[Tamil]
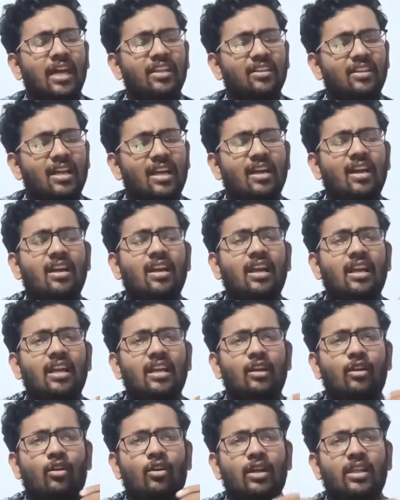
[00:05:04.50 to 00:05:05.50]
அந்த
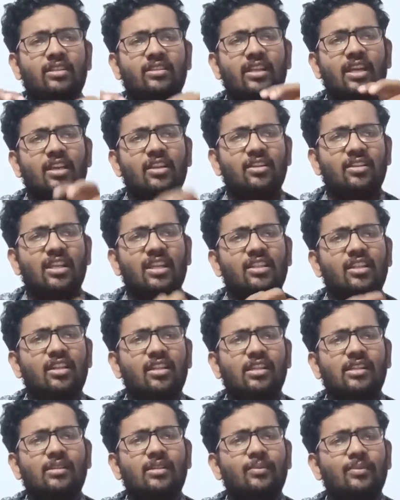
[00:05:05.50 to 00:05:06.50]
நகங்களோட சேர்ந்து அந்த
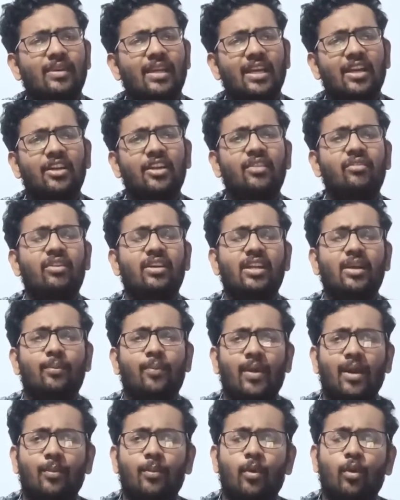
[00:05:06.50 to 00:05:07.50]
நெகட்டிவிட்டியை
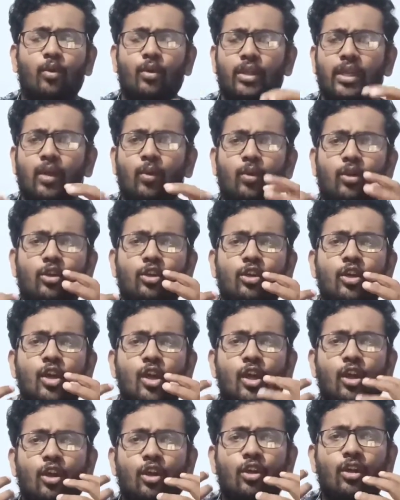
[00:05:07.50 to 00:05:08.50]
பரப்பக்கூடிய ஒரு
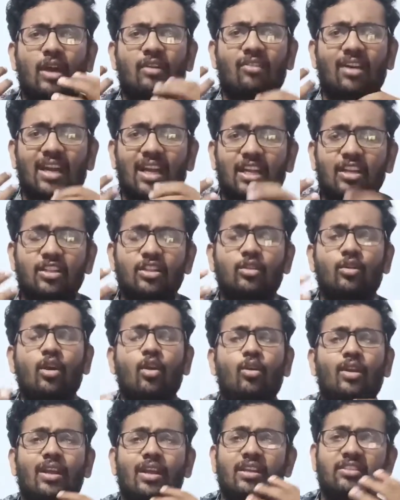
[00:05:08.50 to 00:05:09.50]
வளர்ந்து
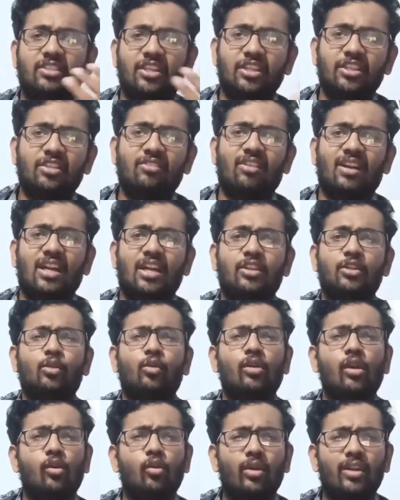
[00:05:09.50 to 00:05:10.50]
உங்கள் கூடயே சேர்ந்து வளர்ந்து
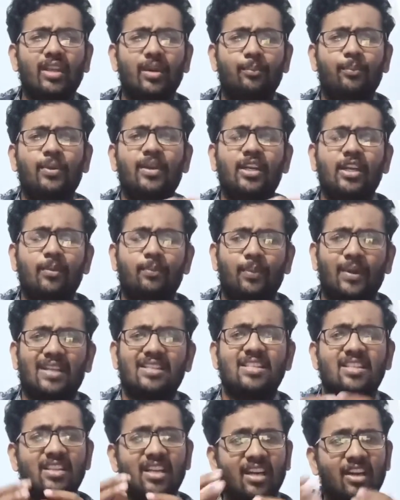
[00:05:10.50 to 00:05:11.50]
உங்கள் கூடயே பின்னி
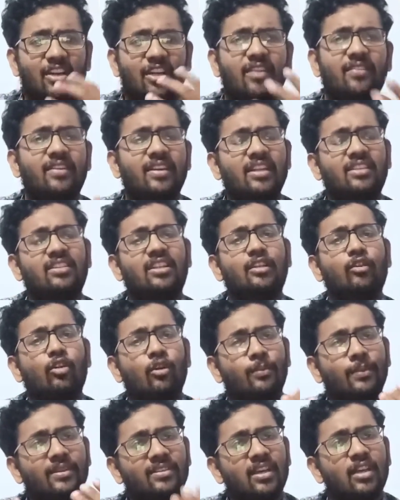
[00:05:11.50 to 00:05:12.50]
பிணைஞ்ச அந்த நெகட்டிவிட்டி சேர்ந்த
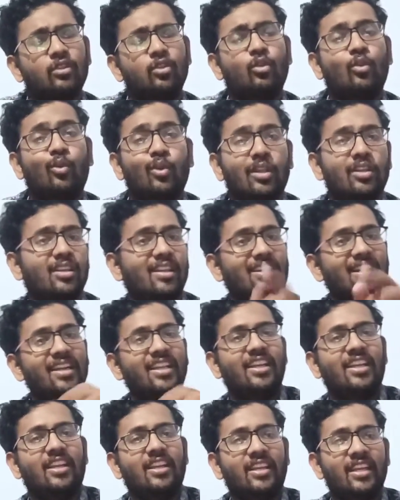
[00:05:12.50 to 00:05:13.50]
ஒரு பிசாசு கூடத்தில் தான்
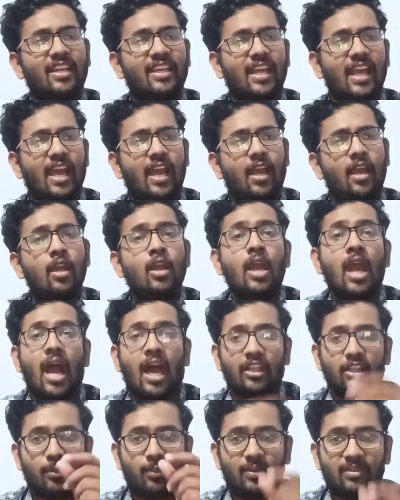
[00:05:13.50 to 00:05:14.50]
நீங்கள் இருக்கீங்க
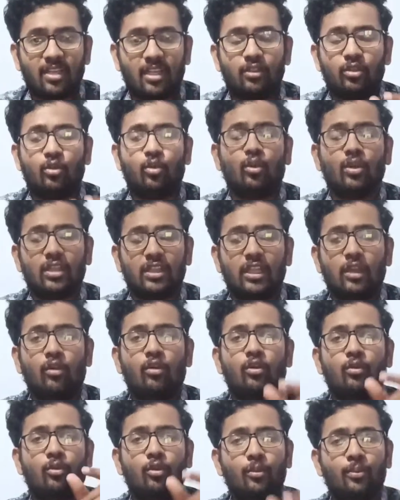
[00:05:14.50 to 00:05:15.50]
அந்த பிசாசு கூடத்தில்
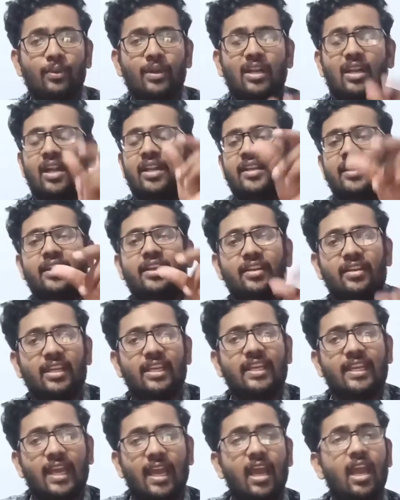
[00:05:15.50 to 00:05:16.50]
ஒரு உறுப்பினராக இங்கே
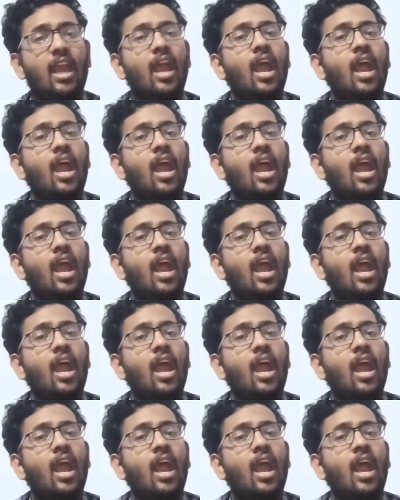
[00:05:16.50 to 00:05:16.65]
இருக்கீங்க